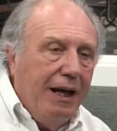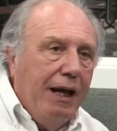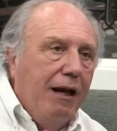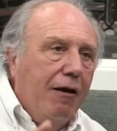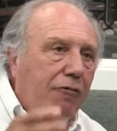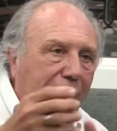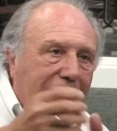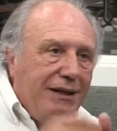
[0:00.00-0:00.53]

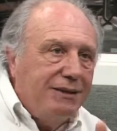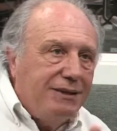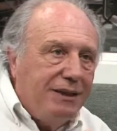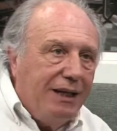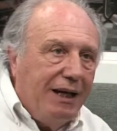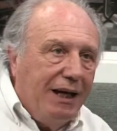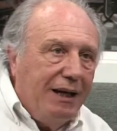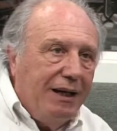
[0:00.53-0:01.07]

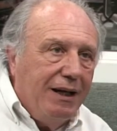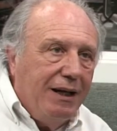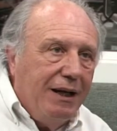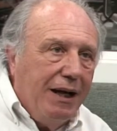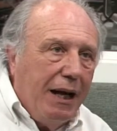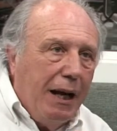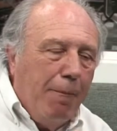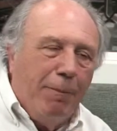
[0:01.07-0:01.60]
Francia
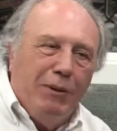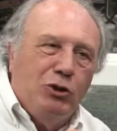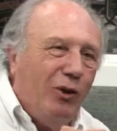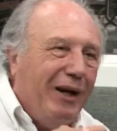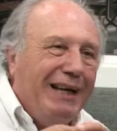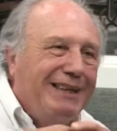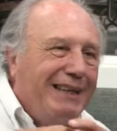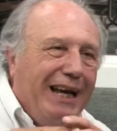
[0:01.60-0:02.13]
empezó a
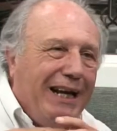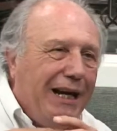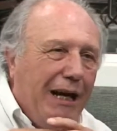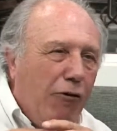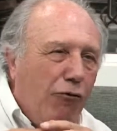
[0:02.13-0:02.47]
gastar